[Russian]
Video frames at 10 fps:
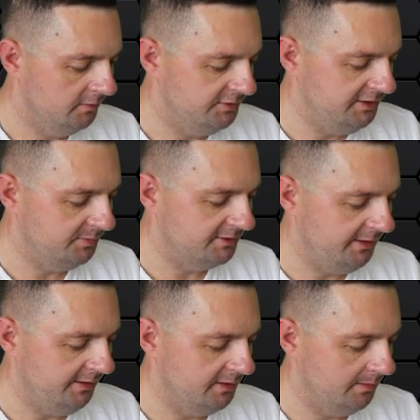зип с
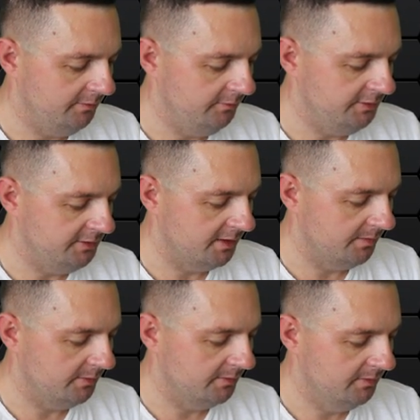орингами,
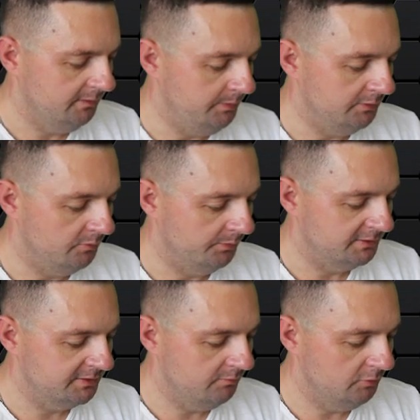винтиками и пином
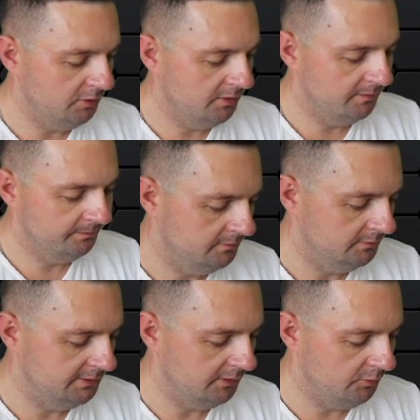под склонг.
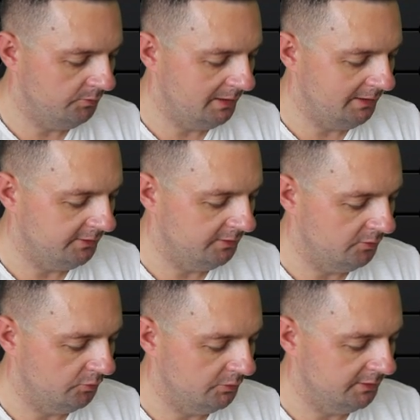Вот такой маленький
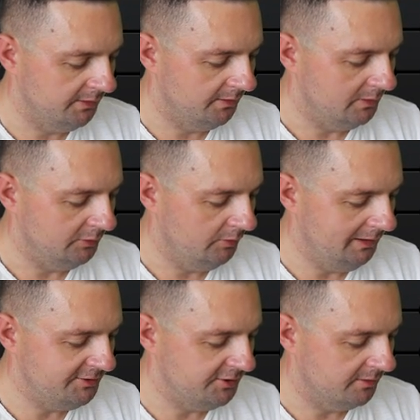круглый
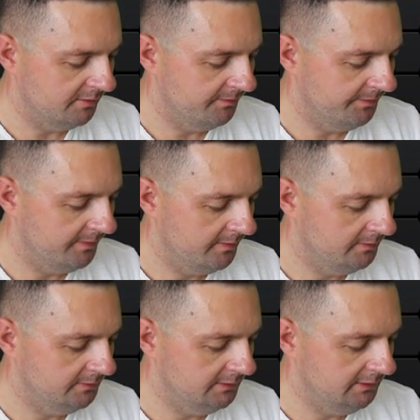мануальчик
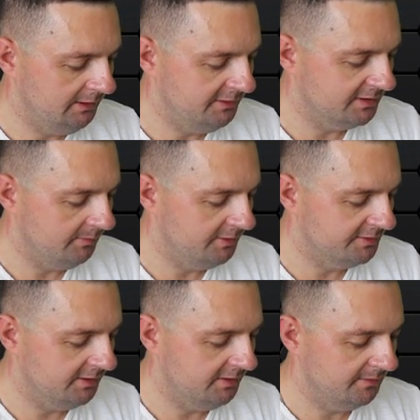на английском
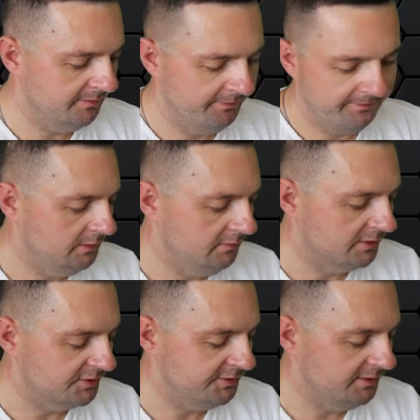языке и
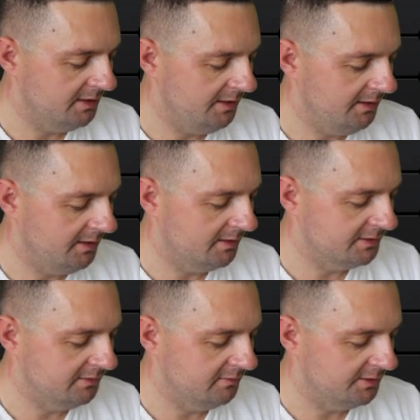два шестигранника
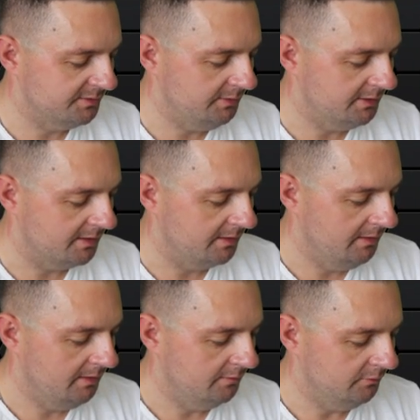разного размера.
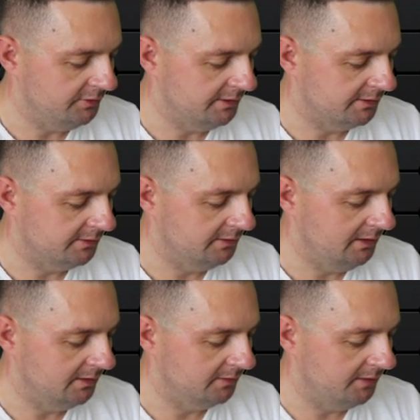Вот это
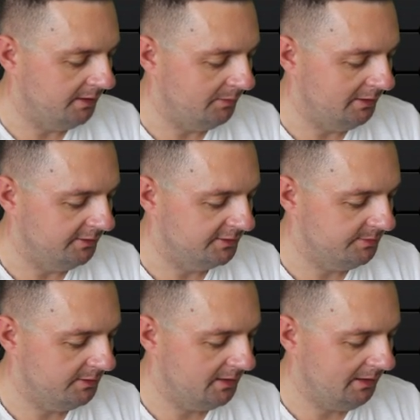для крепления
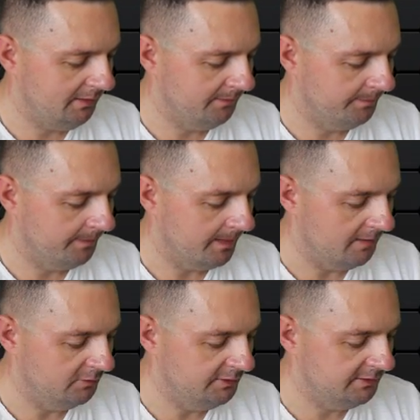спиралей
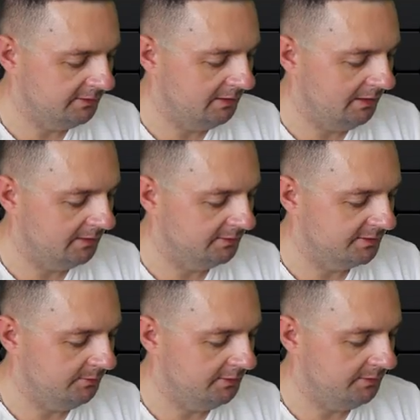а вот это для
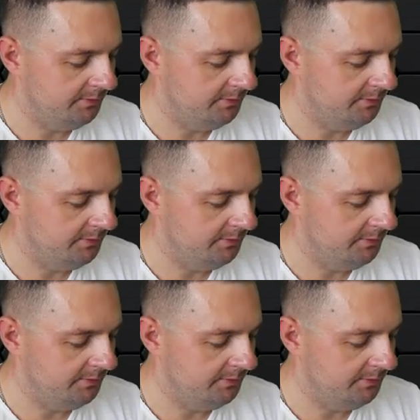замены